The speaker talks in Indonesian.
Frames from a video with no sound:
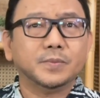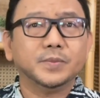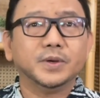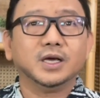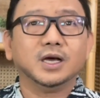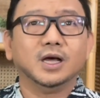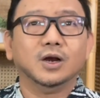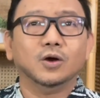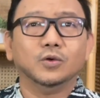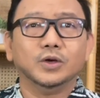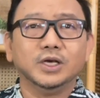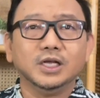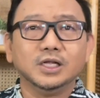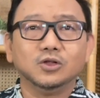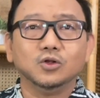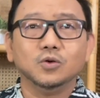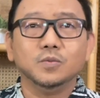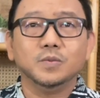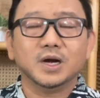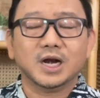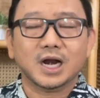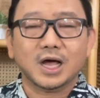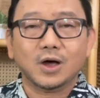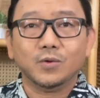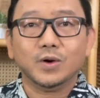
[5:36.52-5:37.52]
Tetapi kalau
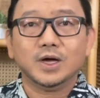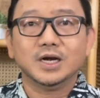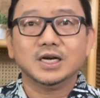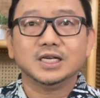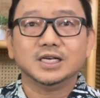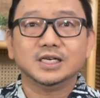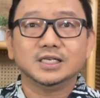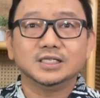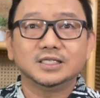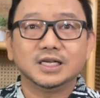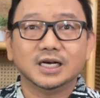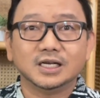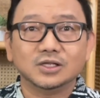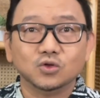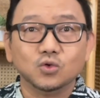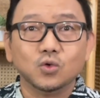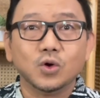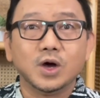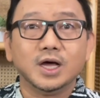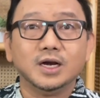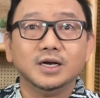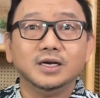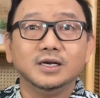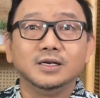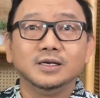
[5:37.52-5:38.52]
itu melawan
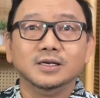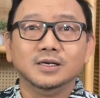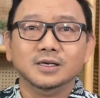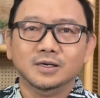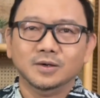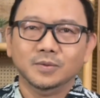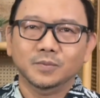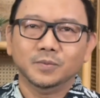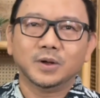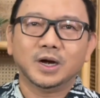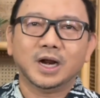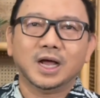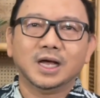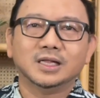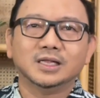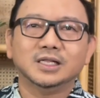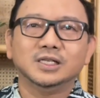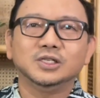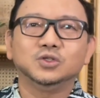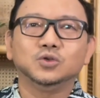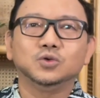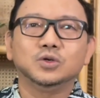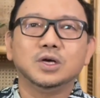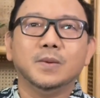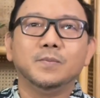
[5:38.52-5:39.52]
kehendak Tuhan,
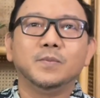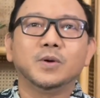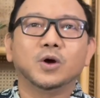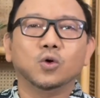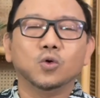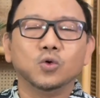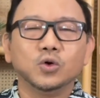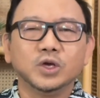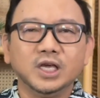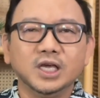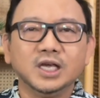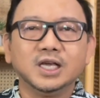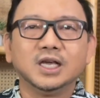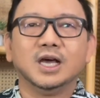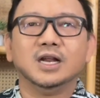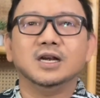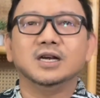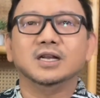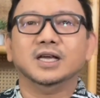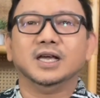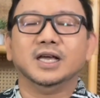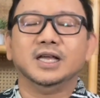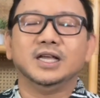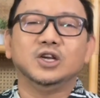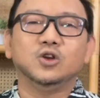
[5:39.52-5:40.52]
berarti juga
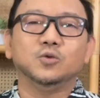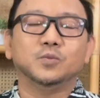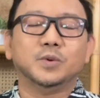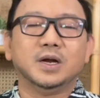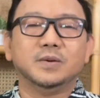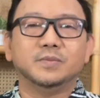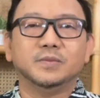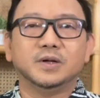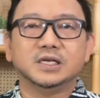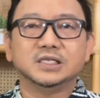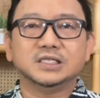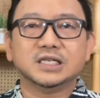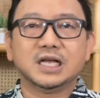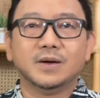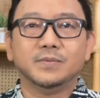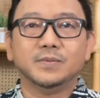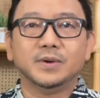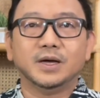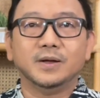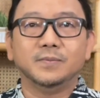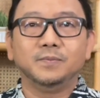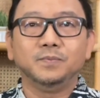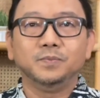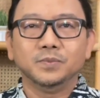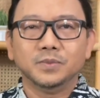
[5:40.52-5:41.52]
merugikan kehidupan
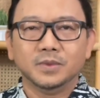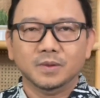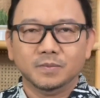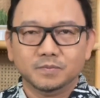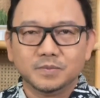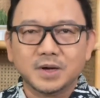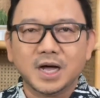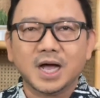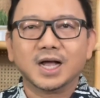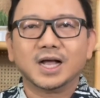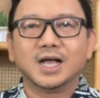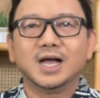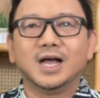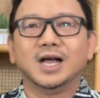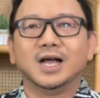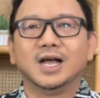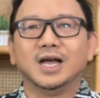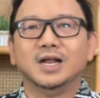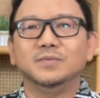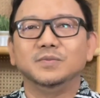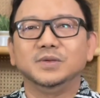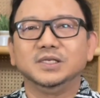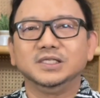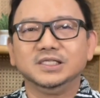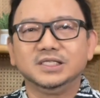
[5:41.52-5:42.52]
bersama,
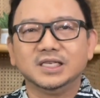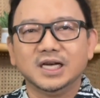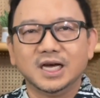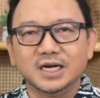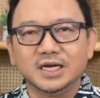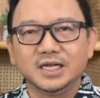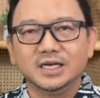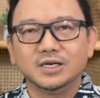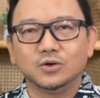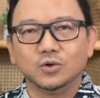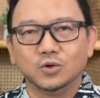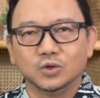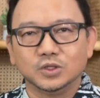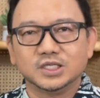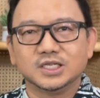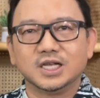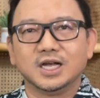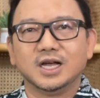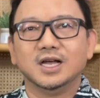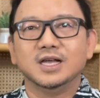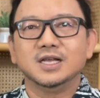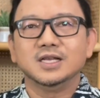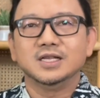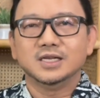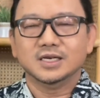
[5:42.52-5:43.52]
maka akan menjadi
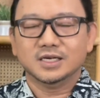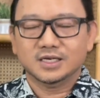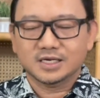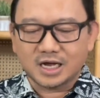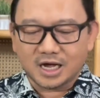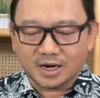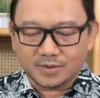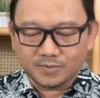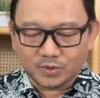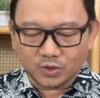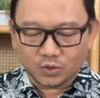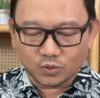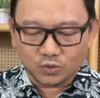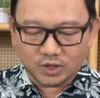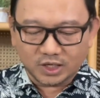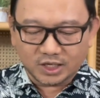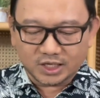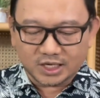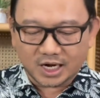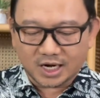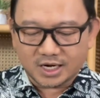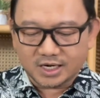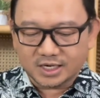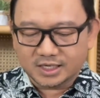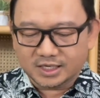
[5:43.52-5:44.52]
dosa dan
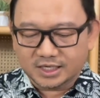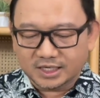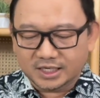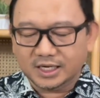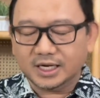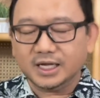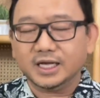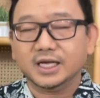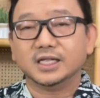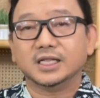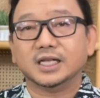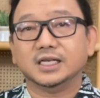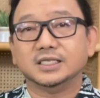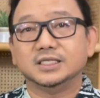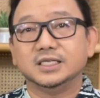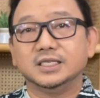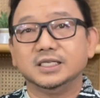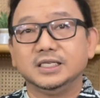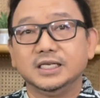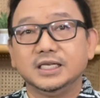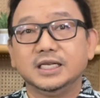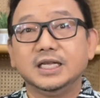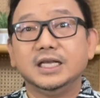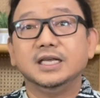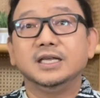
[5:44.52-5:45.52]
merugikan diri kita
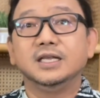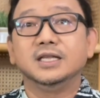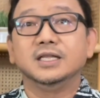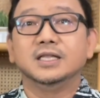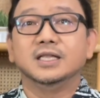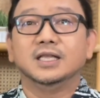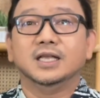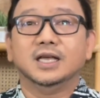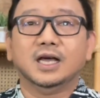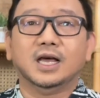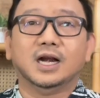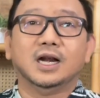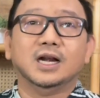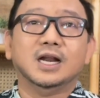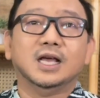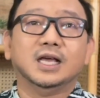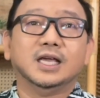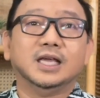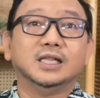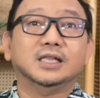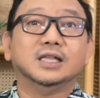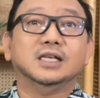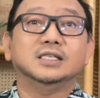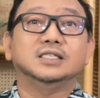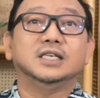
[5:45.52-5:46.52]
sendiri
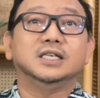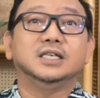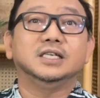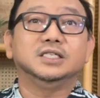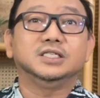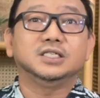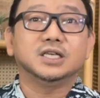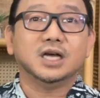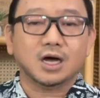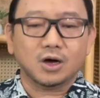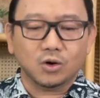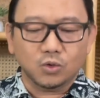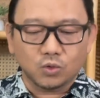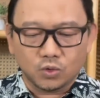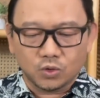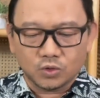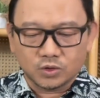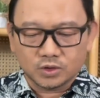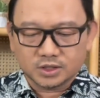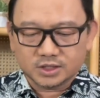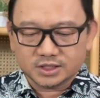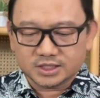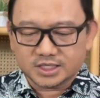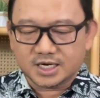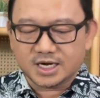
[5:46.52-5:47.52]
karena kita jadi
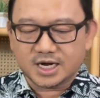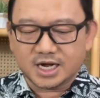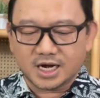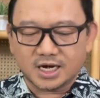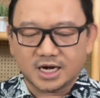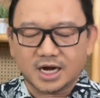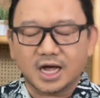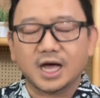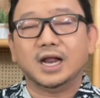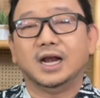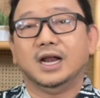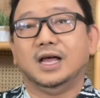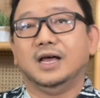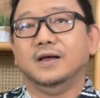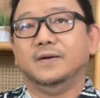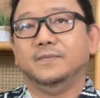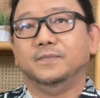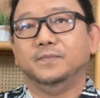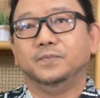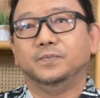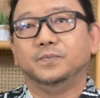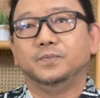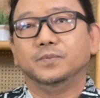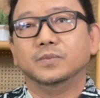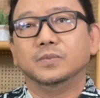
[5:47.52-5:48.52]
jauh dengan
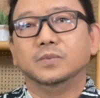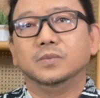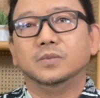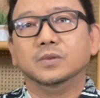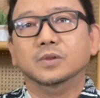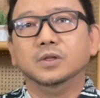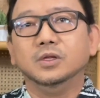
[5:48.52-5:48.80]
Allah